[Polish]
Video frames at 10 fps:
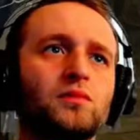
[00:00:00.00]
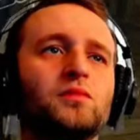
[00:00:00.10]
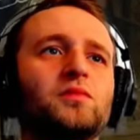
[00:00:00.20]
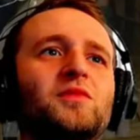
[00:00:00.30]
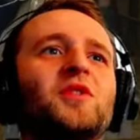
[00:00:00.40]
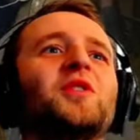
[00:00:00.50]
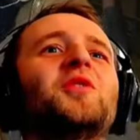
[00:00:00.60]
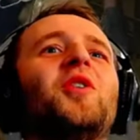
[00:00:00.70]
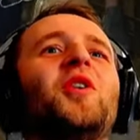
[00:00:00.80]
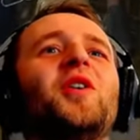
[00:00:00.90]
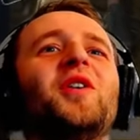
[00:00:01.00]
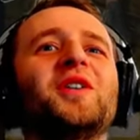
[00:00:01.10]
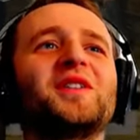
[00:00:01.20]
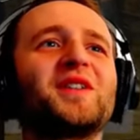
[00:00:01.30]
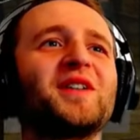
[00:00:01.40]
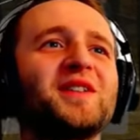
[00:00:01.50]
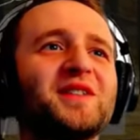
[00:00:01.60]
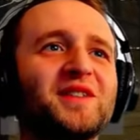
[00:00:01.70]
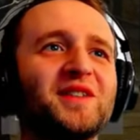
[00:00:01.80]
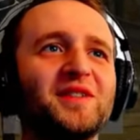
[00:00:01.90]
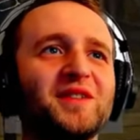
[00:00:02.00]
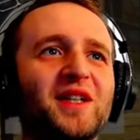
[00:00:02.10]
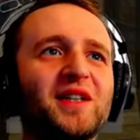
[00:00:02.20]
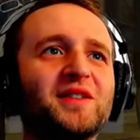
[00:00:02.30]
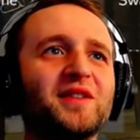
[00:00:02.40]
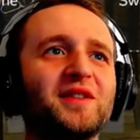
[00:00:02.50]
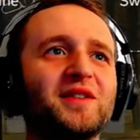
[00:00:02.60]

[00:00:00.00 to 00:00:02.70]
ode mnie. No i to jest to, widziałeś?